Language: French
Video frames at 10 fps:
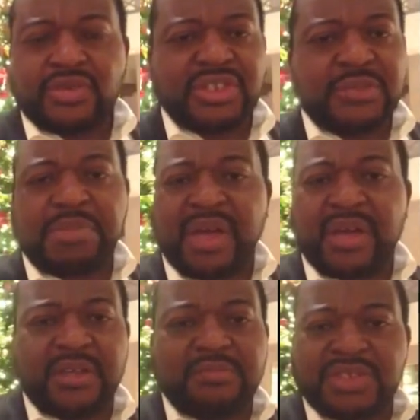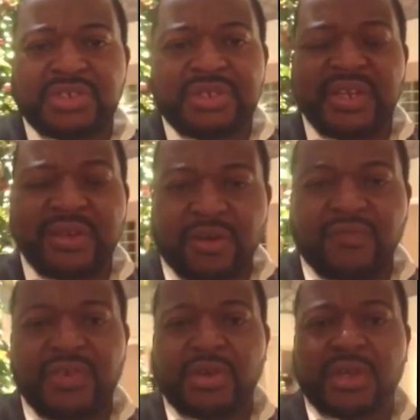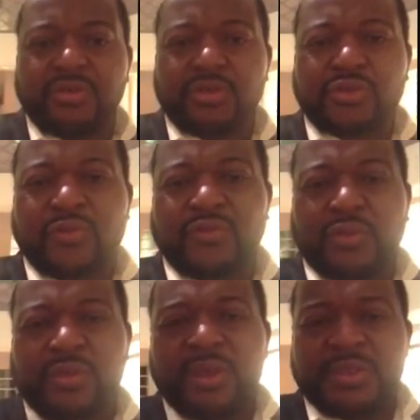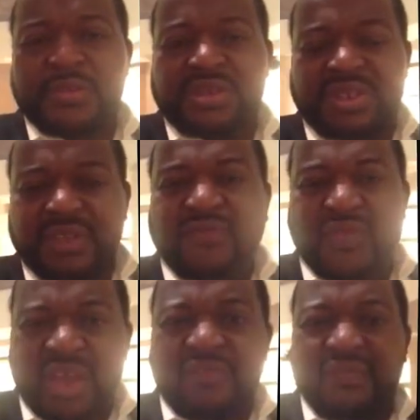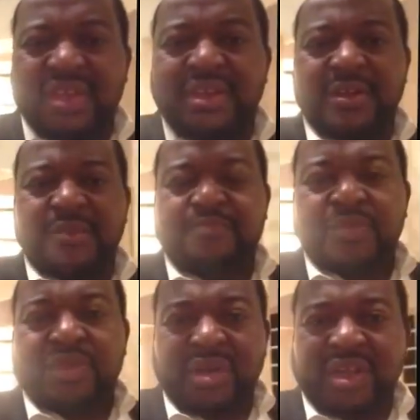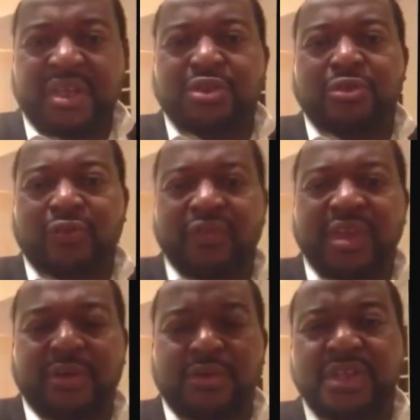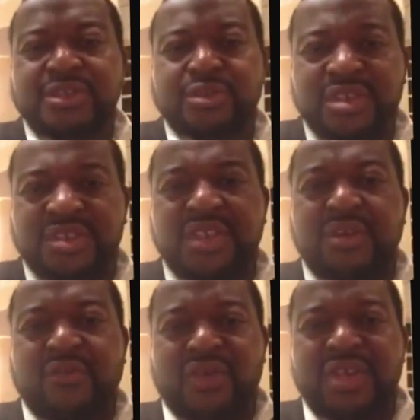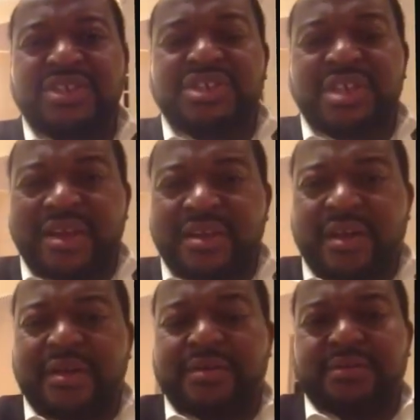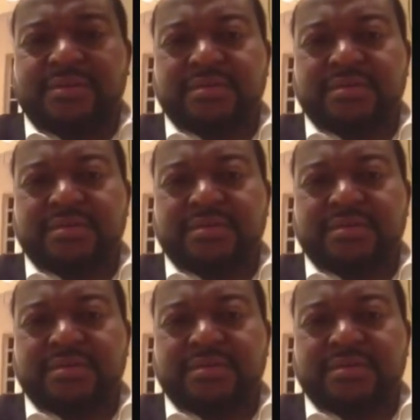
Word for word: je ne sais pas, imaginez les grandes villes dans lesquelles nous retrouvons. Si 20 villes dans lesquelles se retrouvent les Congolais se décidaient d'envoyer chacun